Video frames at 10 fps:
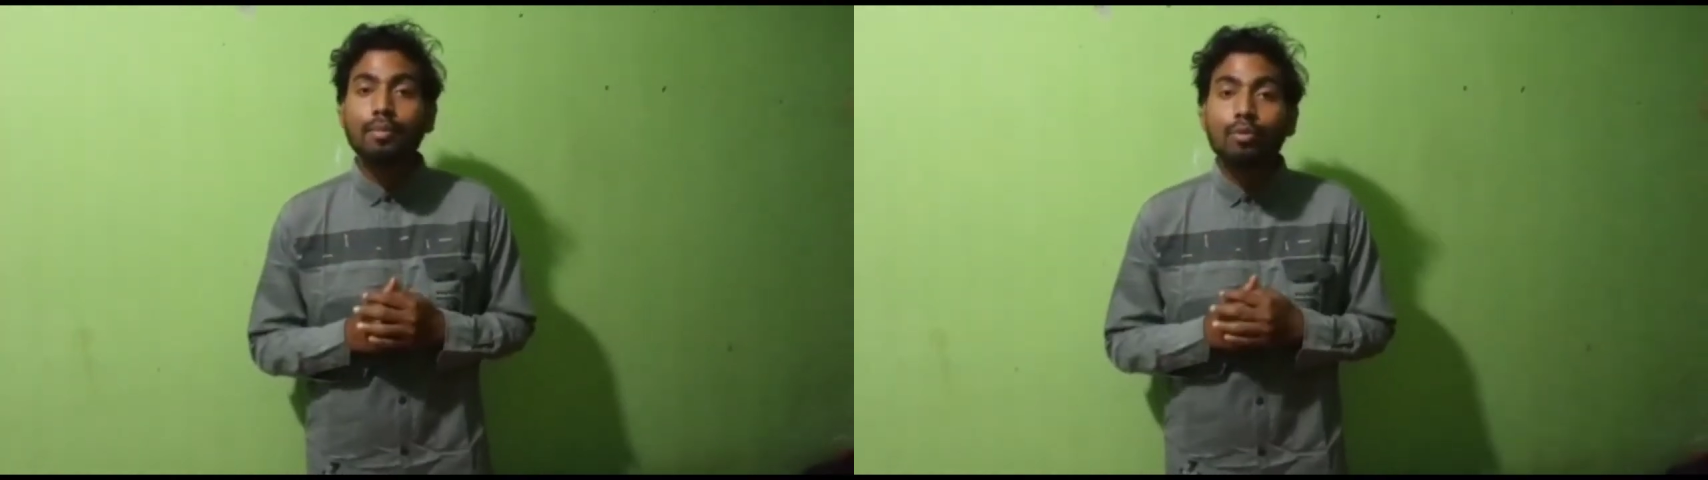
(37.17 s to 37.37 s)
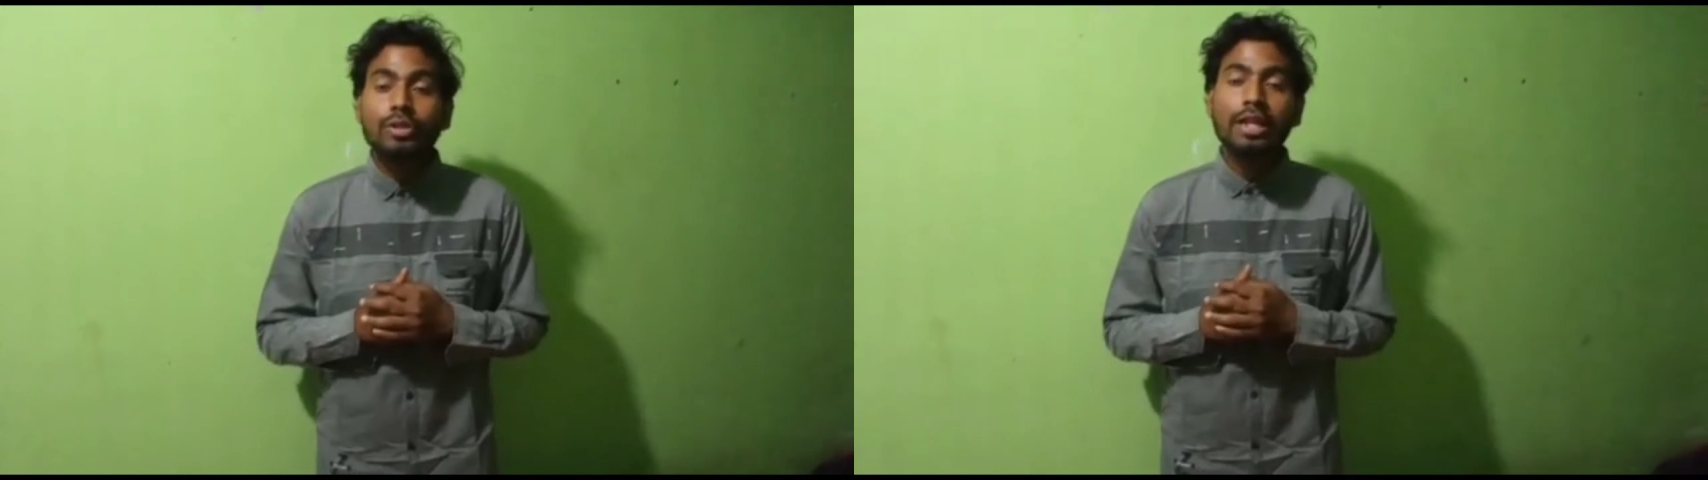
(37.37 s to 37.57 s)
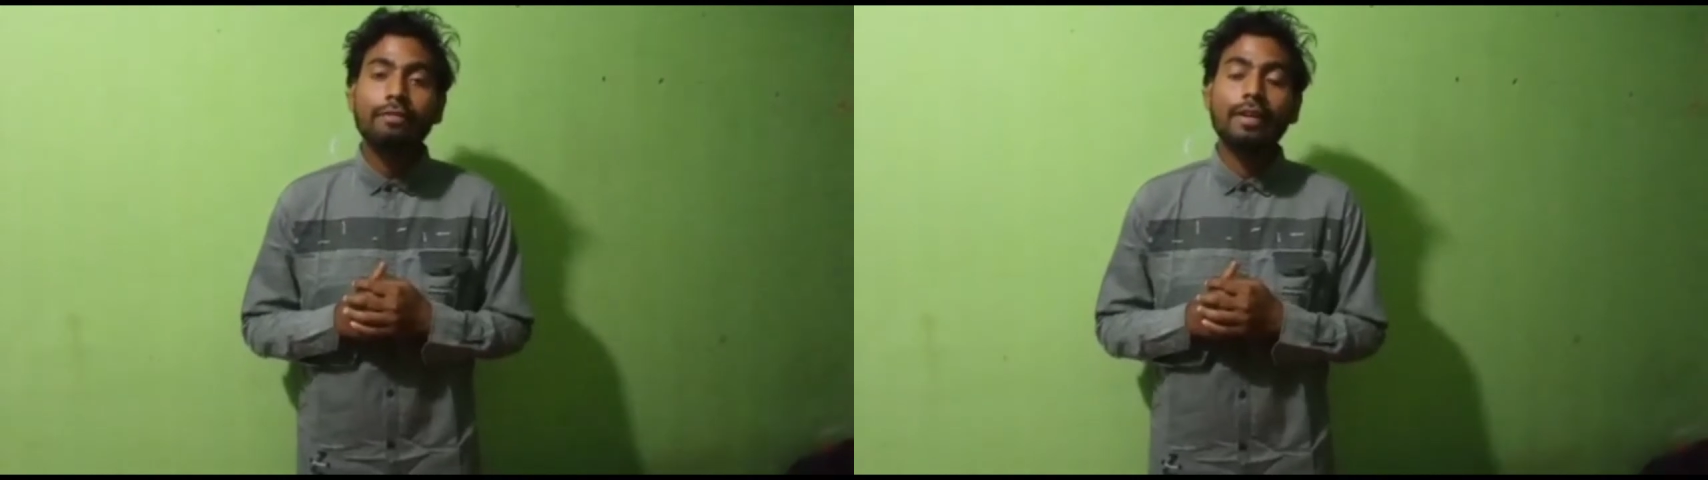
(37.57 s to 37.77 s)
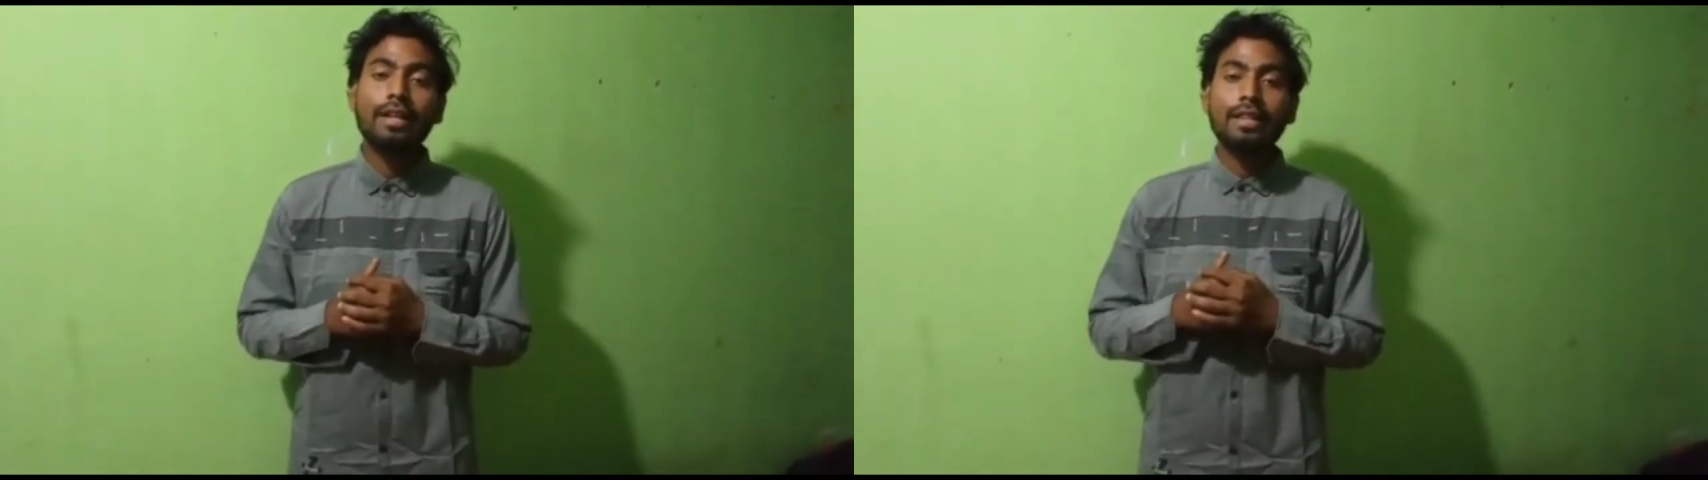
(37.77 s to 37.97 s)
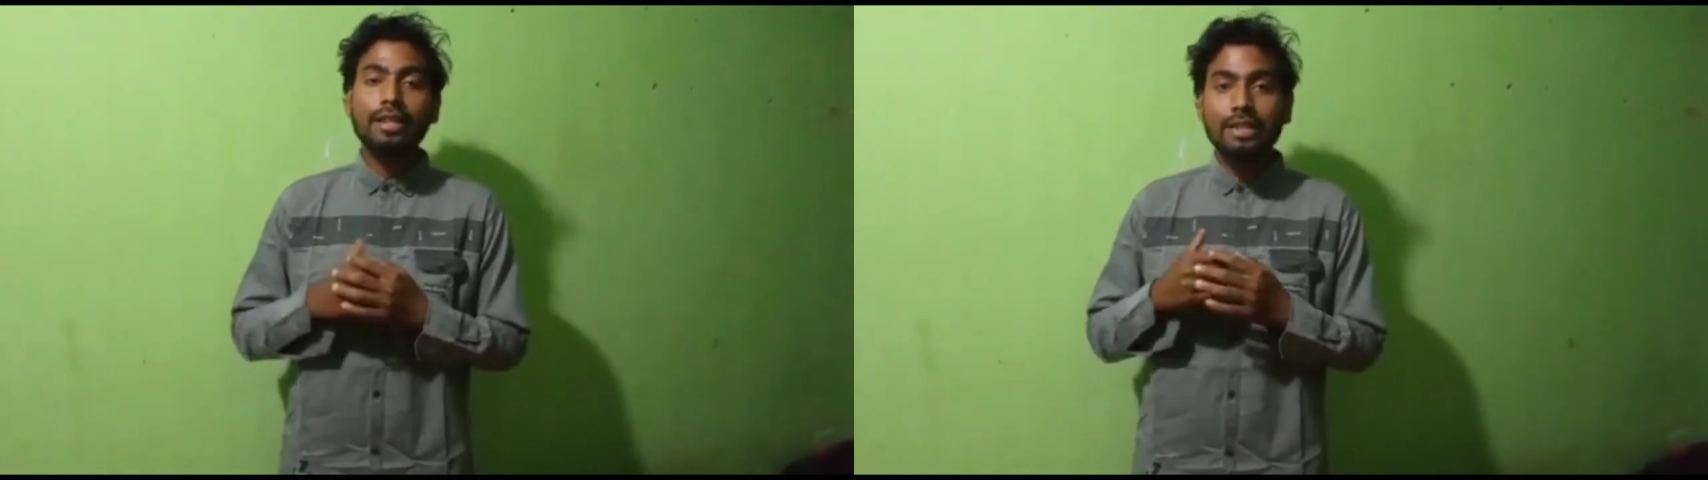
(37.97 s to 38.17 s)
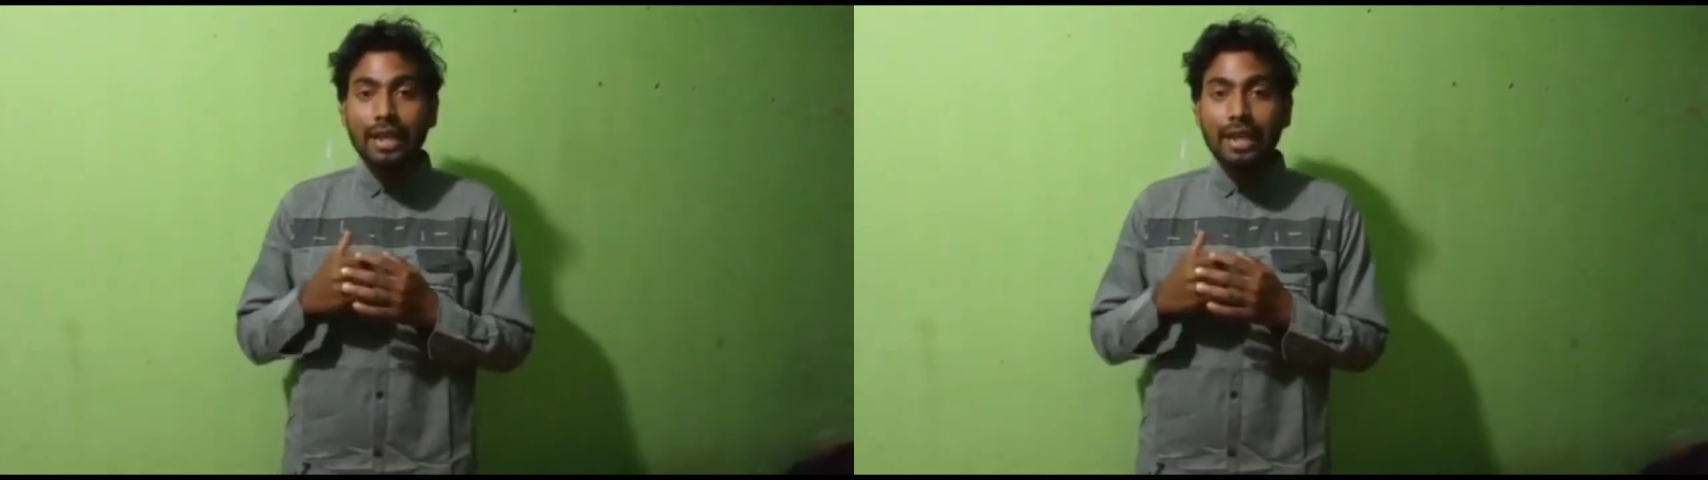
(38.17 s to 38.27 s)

মুছে ফেলতে